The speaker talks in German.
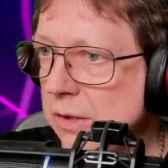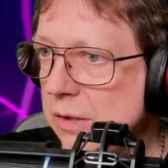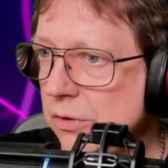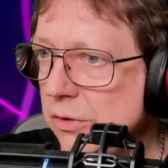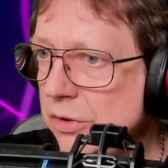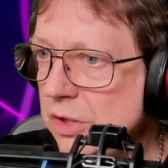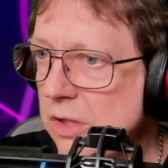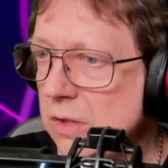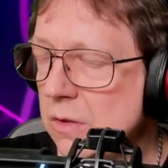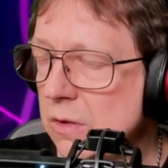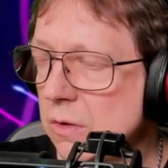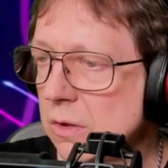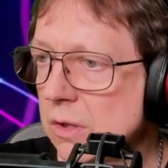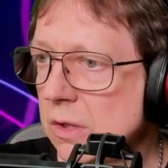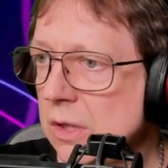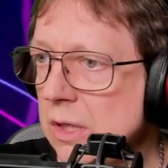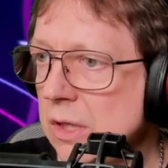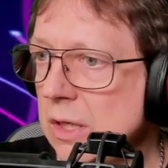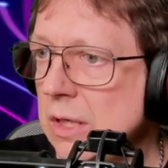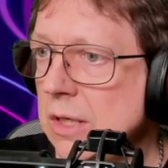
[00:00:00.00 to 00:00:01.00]
G-Lock,
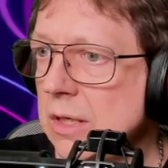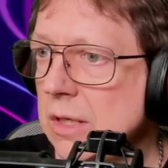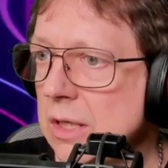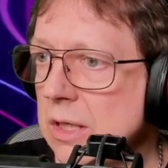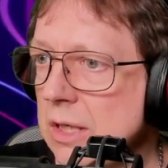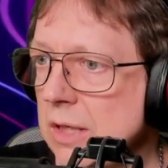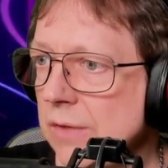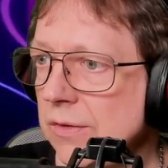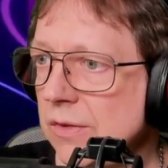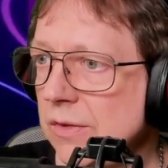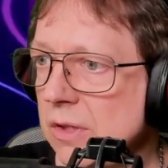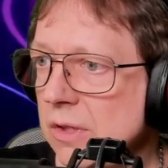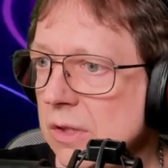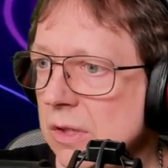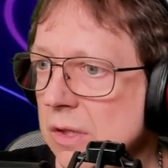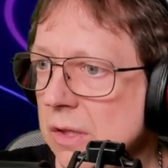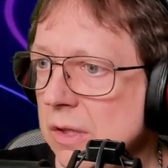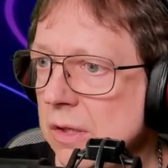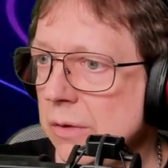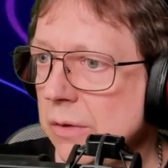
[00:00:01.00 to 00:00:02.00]
Galaxien.
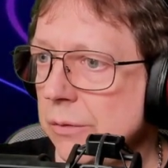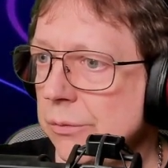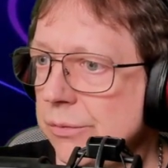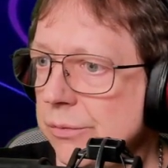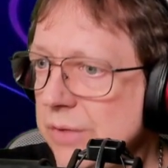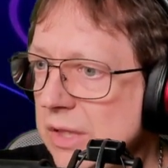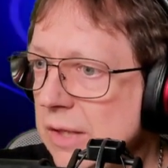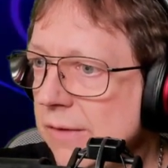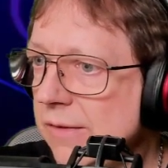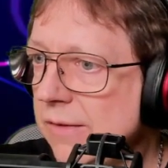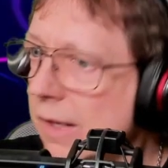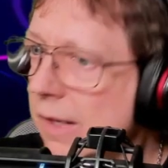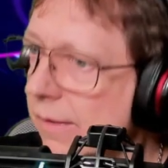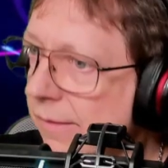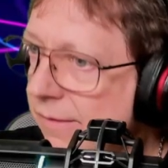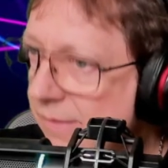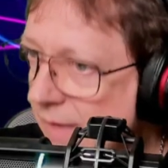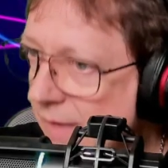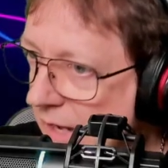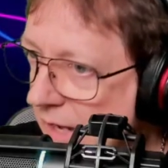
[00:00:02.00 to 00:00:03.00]
Viele Sachen
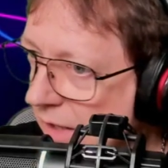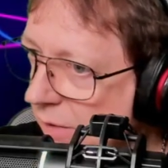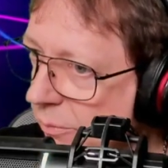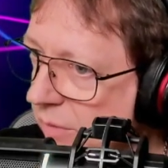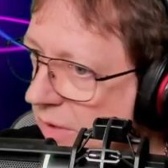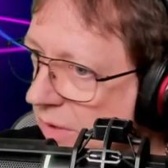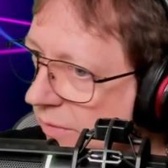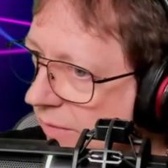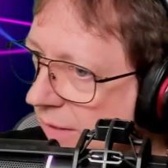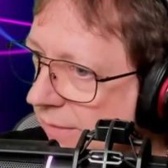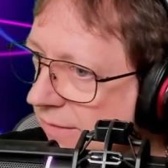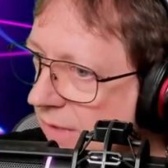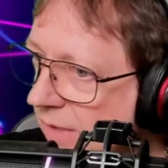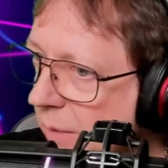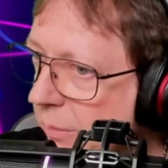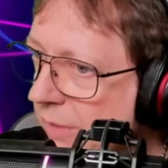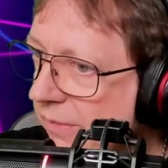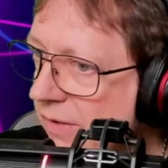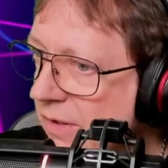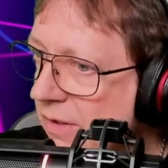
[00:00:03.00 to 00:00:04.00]
sagen mir was,
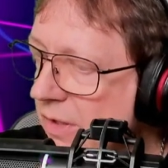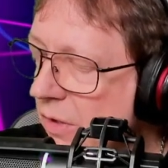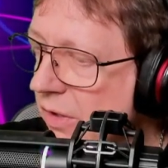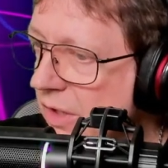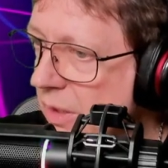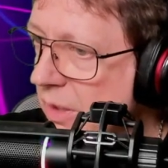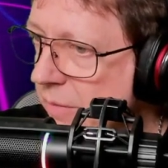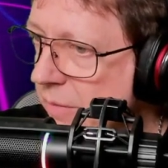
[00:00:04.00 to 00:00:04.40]
aber es sind auch immer